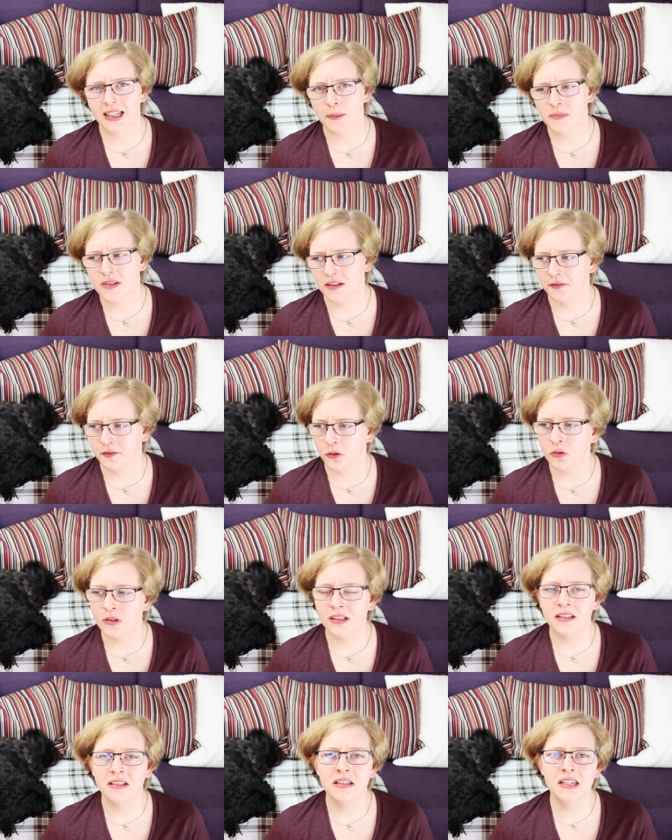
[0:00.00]
Treppen sind für
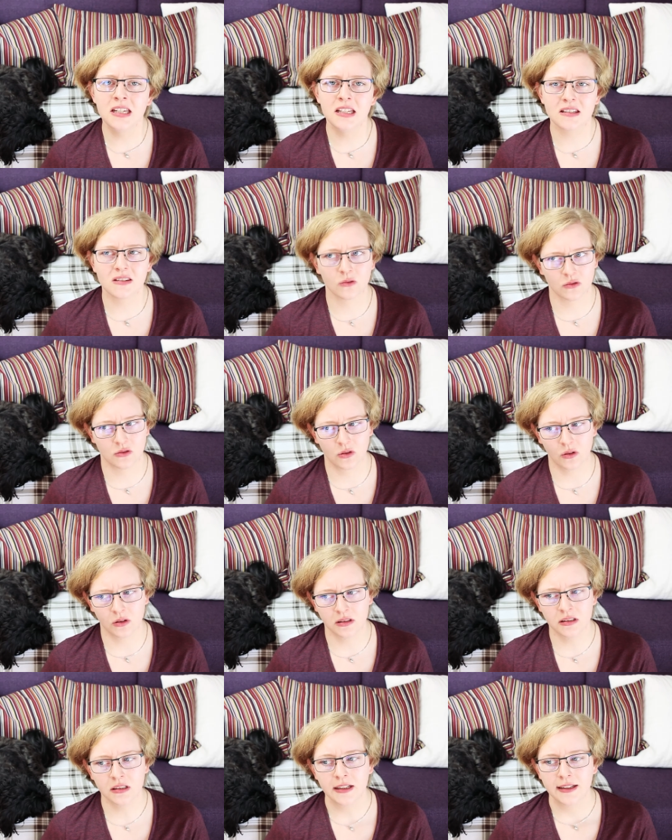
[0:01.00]
Hunde nie so
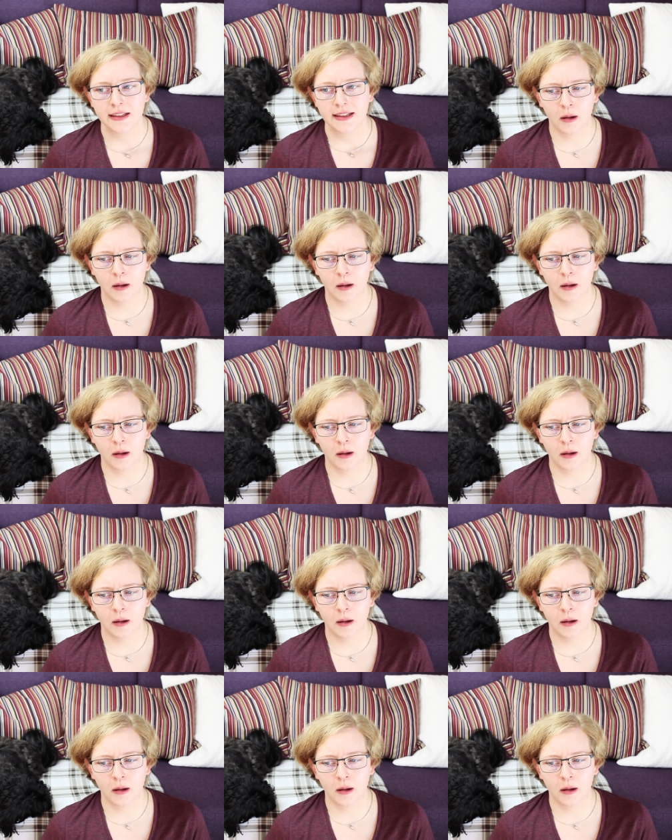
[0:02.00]
toll,